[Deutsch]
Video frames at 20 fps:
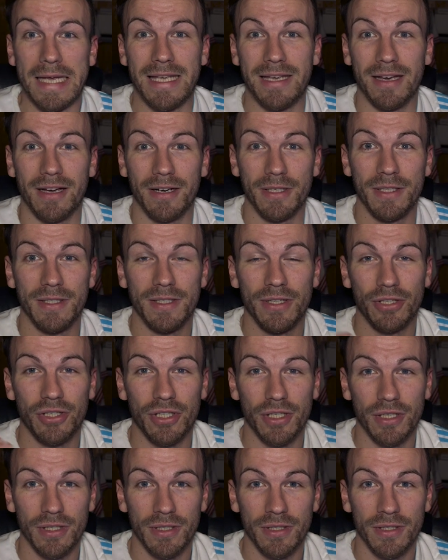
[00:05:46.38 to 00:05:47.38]
Ja, an dieser
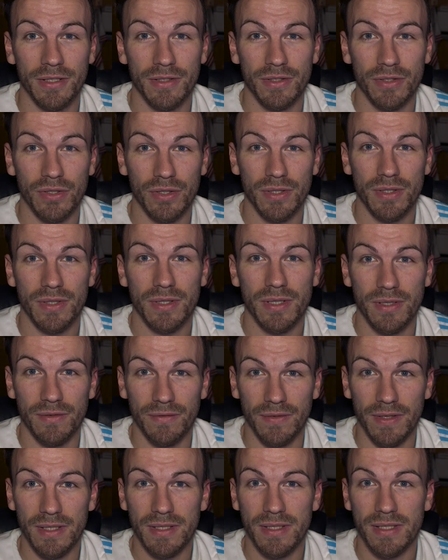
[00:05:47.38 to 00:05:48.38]
Stelle soll es das
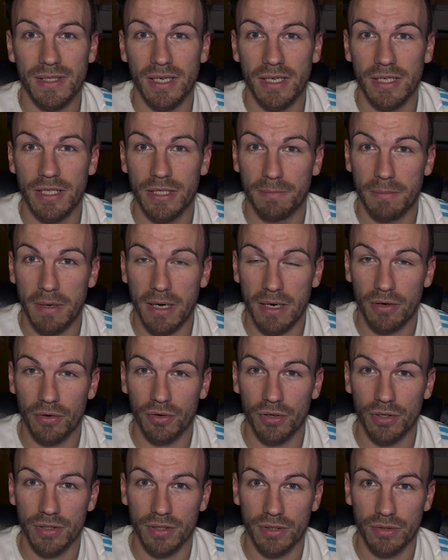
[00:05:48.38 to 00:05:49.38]
gewesen sein. Ich packe
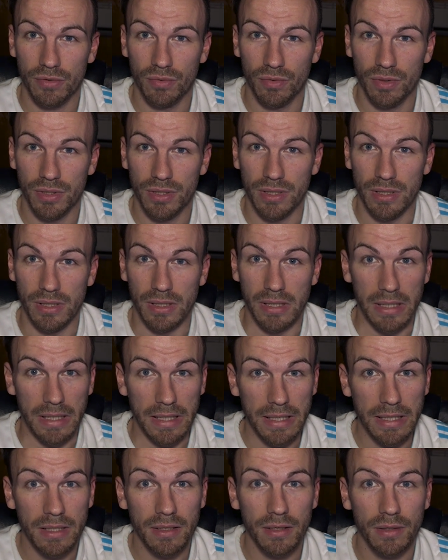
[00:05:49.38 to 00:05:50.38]
euch natürlich den
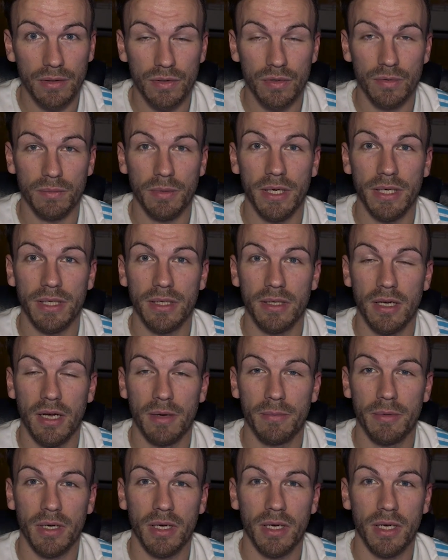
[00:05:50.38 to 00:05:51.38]
Link zu beiden
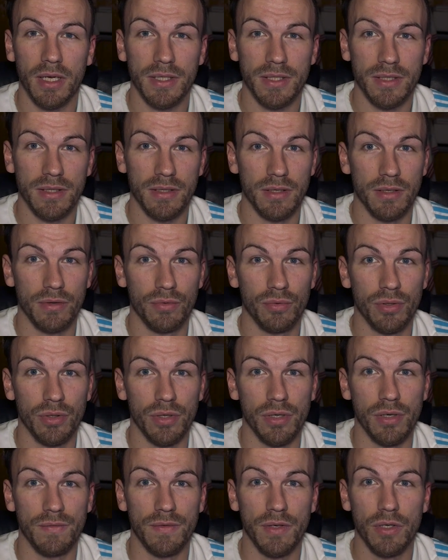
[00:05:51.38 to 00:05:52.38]
Kameras äh, unten
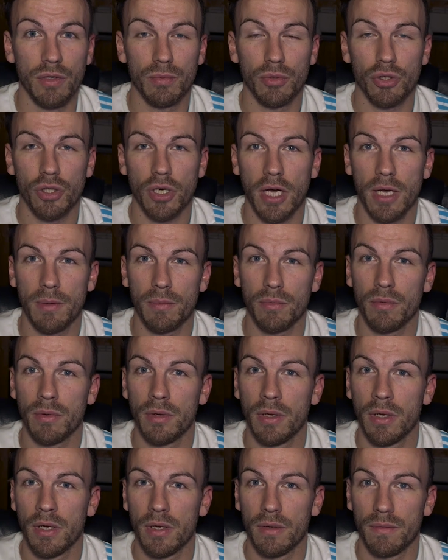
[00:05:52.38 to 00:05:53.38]
in die Videobeschreibung.
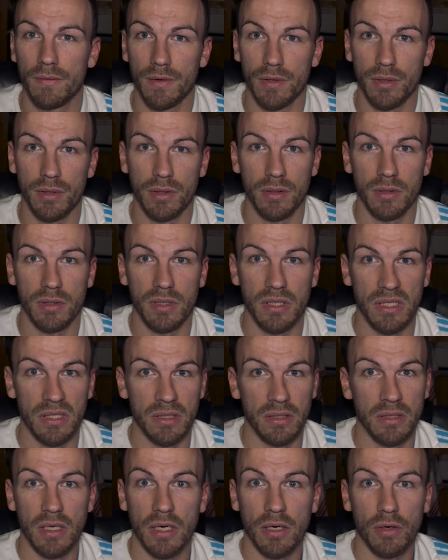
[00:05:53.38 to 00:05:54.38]
Wenn ihr
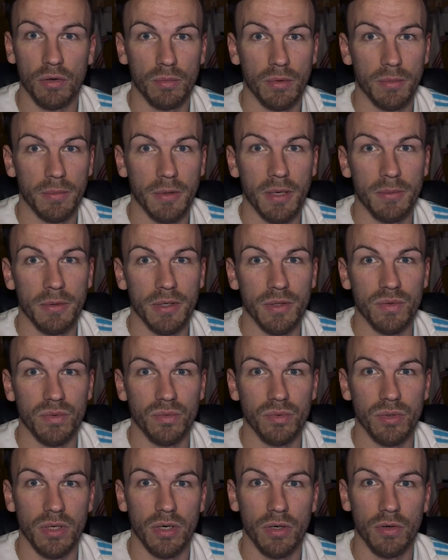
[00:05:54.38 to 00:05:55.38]
die darüber bei
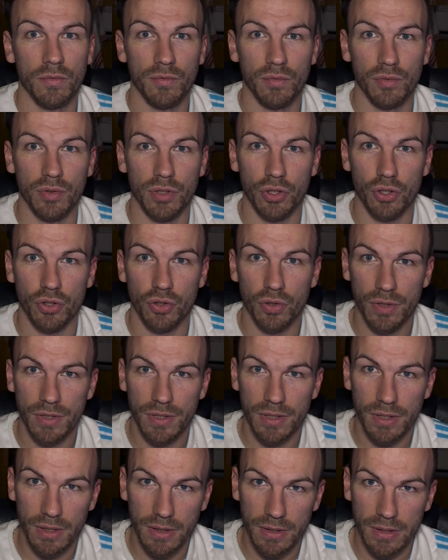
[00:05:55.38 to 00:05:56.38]
Amazon kauft,
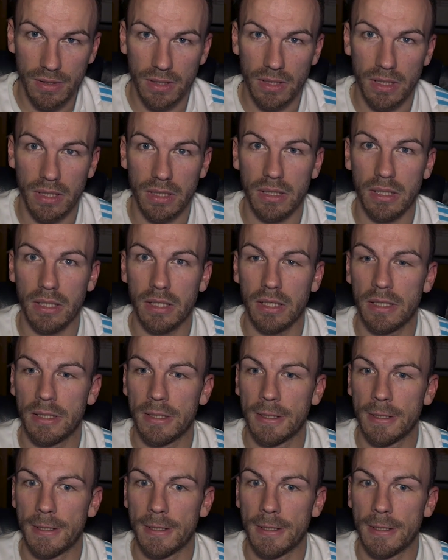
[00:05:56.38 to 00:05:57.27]
unterstützt ihr diesen Kanal.